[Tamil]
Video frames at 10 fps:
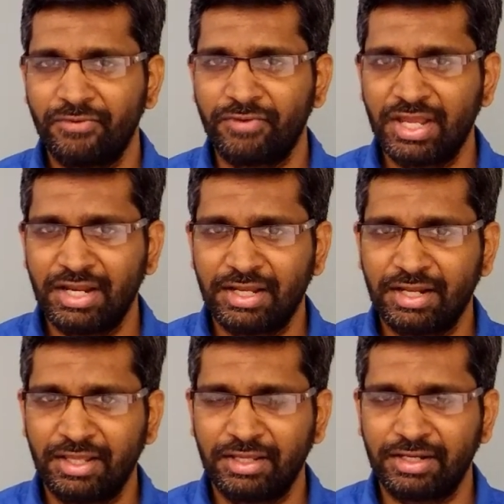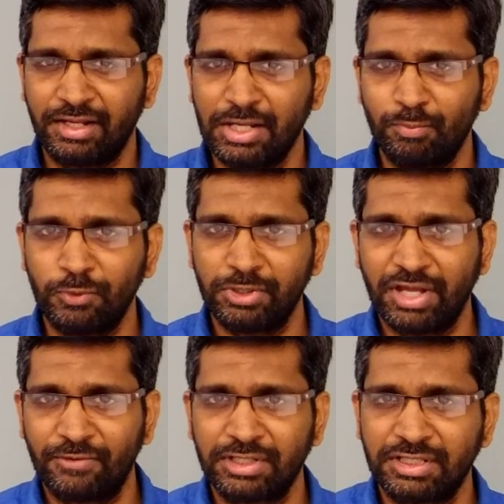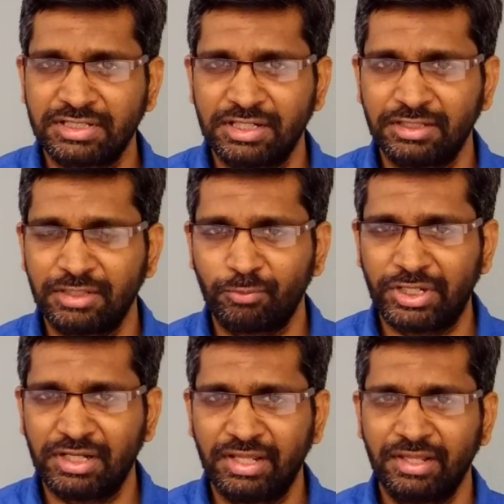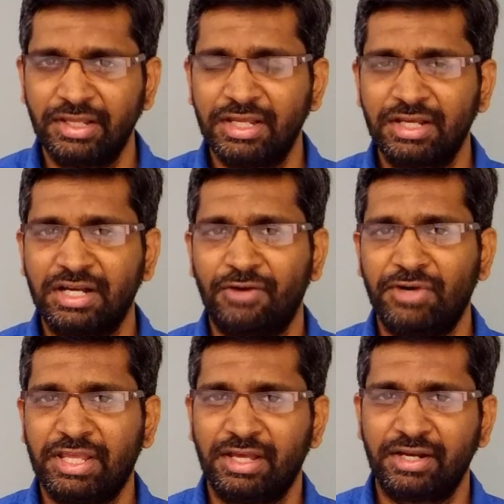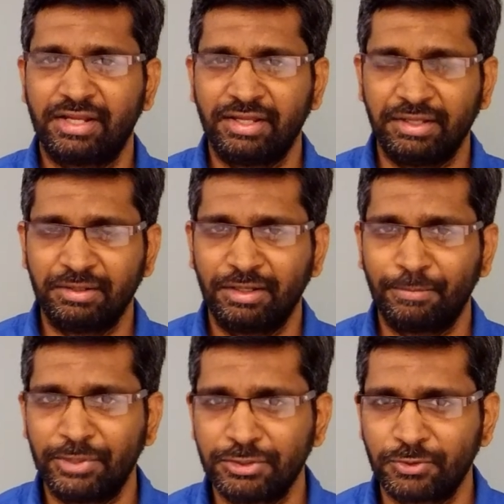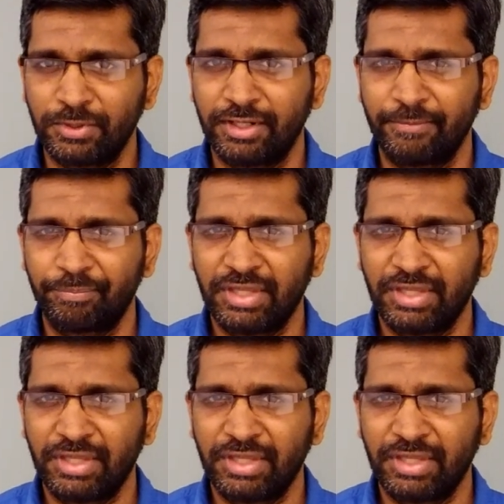வேலையில் என்னால் முழு கவனத்தை செலுத்த முடியல கவலையாக இருக்குது அப்படின்னு சொன்னார்